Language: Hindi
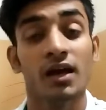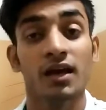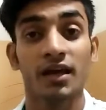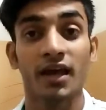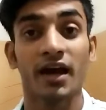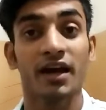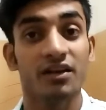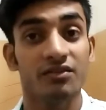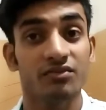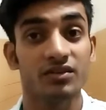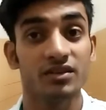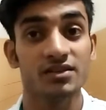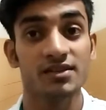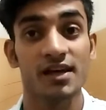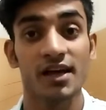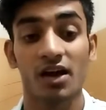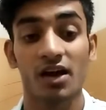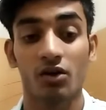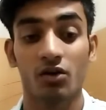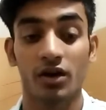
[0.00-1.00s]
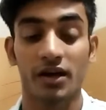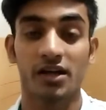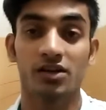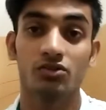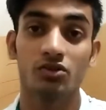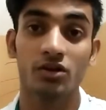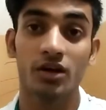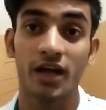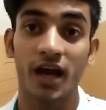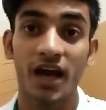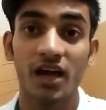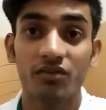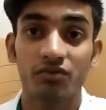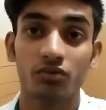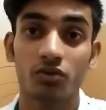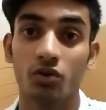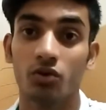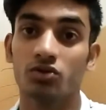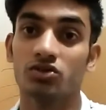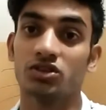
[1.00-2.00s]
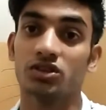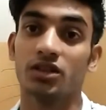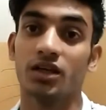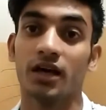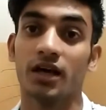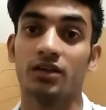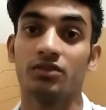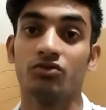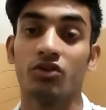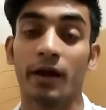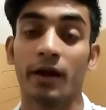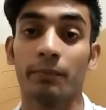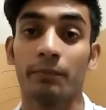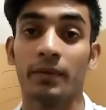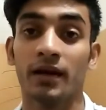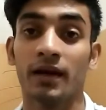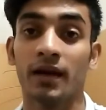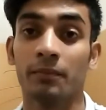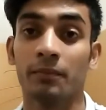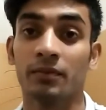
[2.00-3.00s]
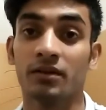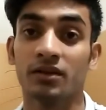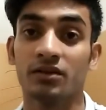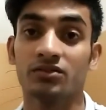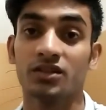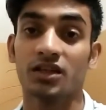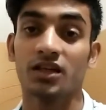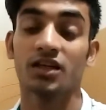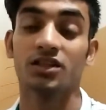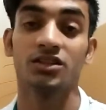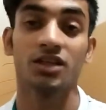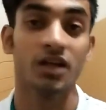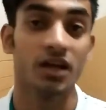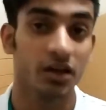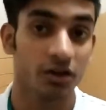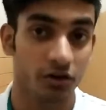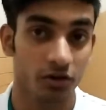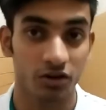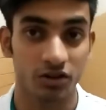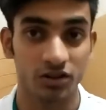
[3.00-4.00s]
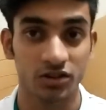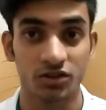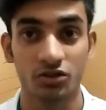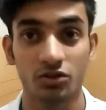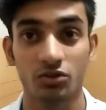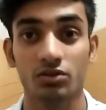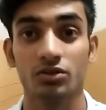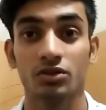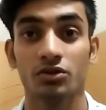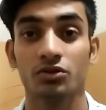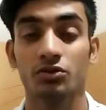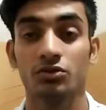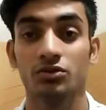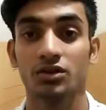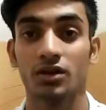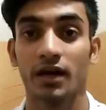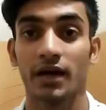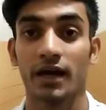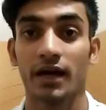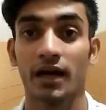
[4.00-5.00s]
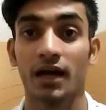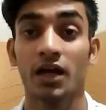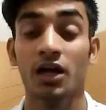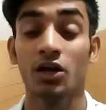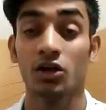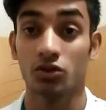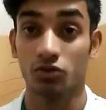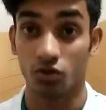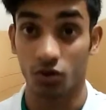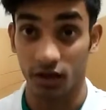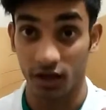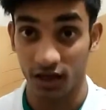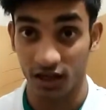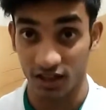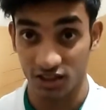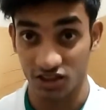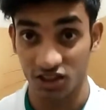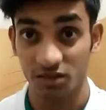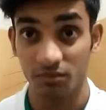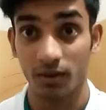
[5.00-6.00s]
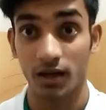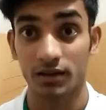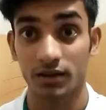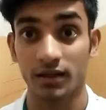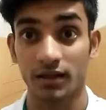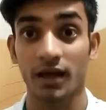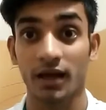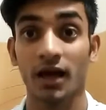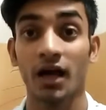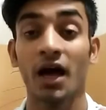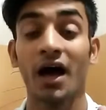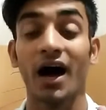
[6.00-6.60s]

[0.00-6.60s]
क्या डिफरेंस है और एक जो नया आईफोन लॉन्च किया है जो एप्पल ने अपनी तरफ से एक अच्छा रिडक्शन इंट्रोड्यूस कराया है जो कि एक अच्छी बात है